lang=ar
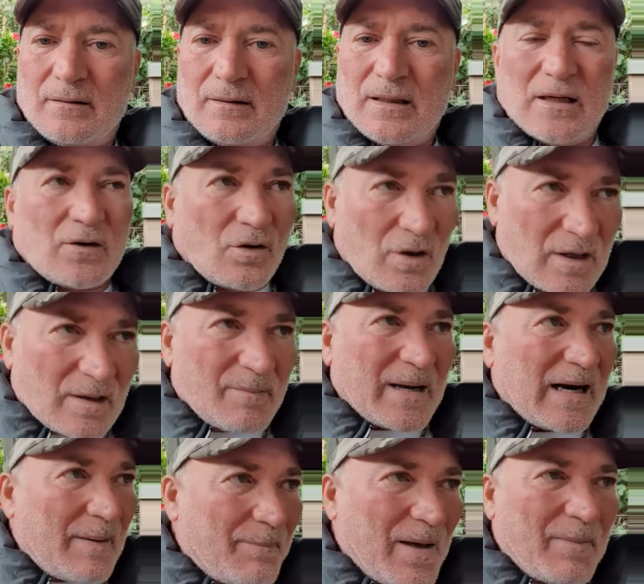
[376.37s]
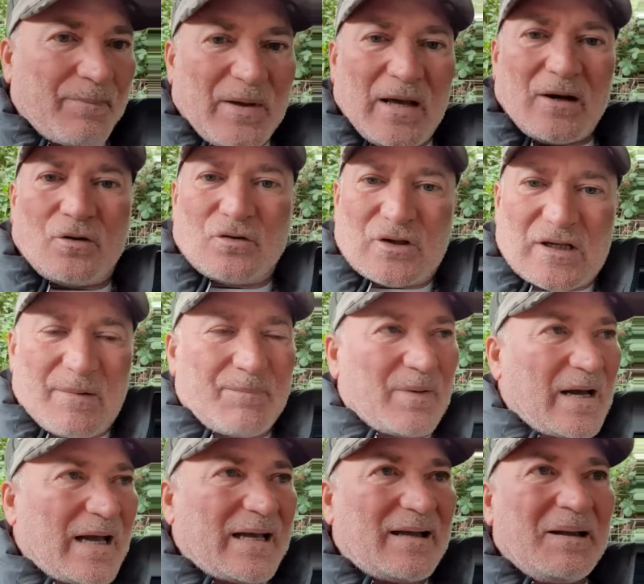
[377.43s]
كي يقول لك مرحبا بيك وزب
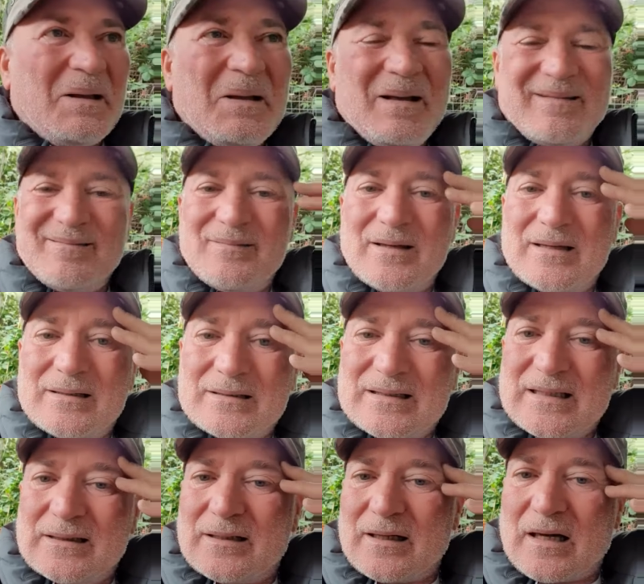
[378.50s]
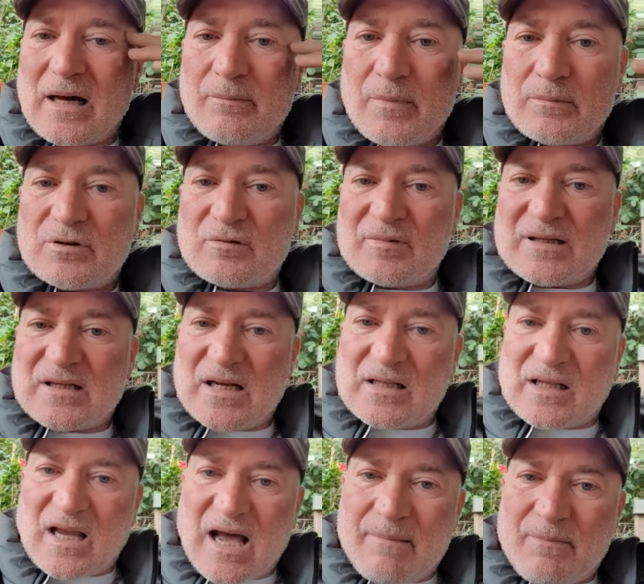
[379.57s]
هاي نزيد نخمم مش مش
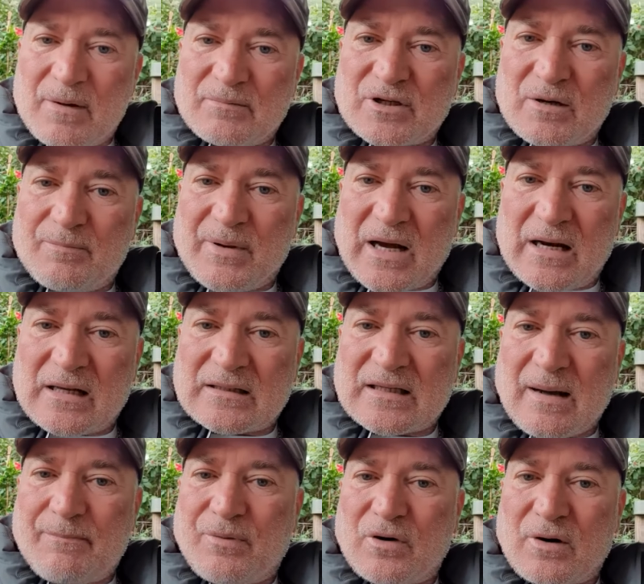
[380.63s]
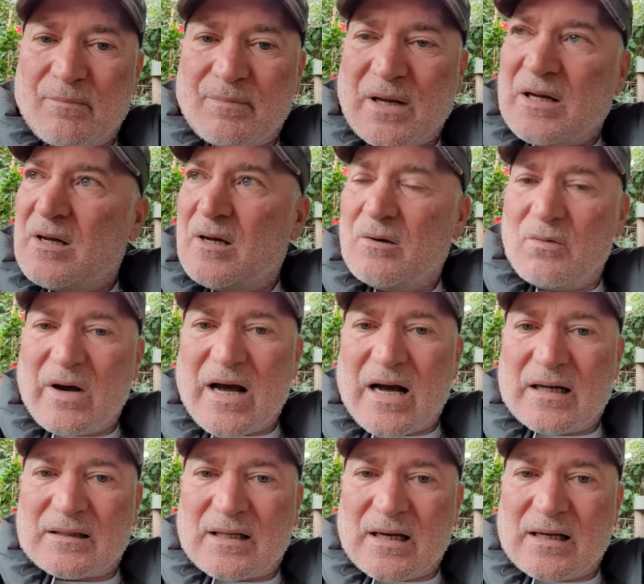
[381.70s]
زيد خمم مش نبيع لك زب ورم
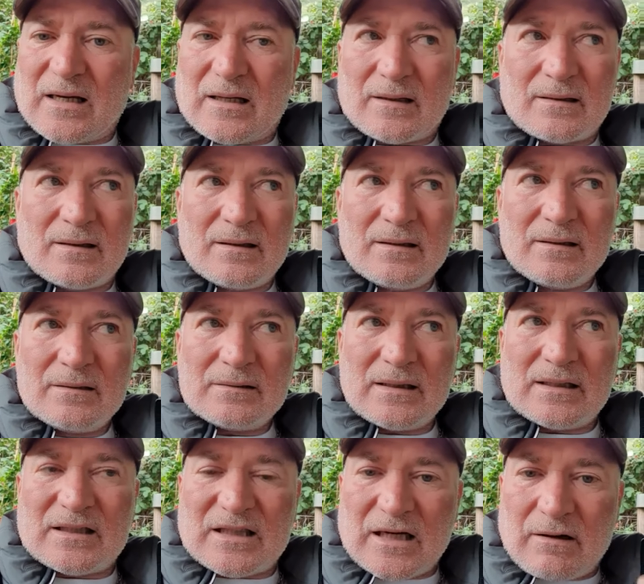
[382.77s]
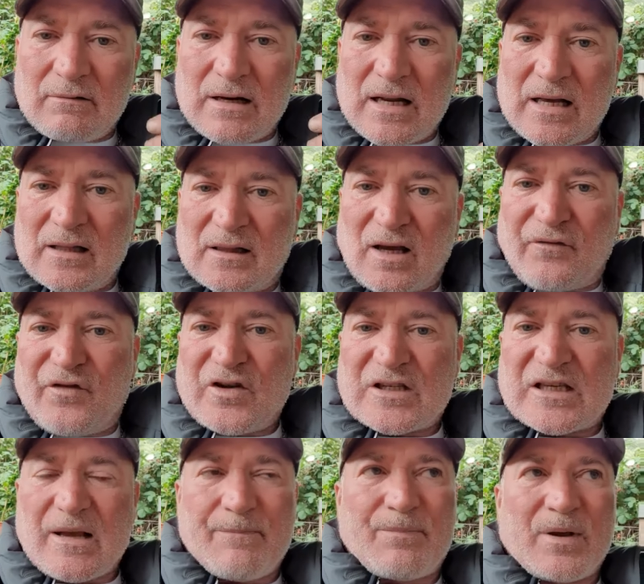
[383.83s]
واحد انا تجي ولا يدك في
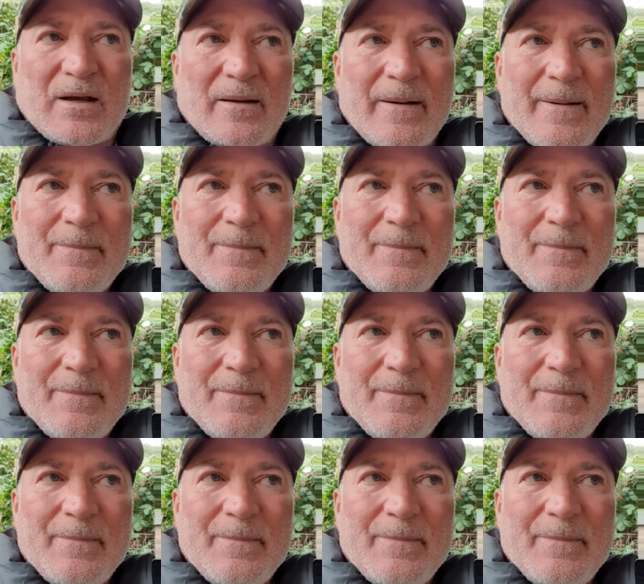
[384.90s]
زبي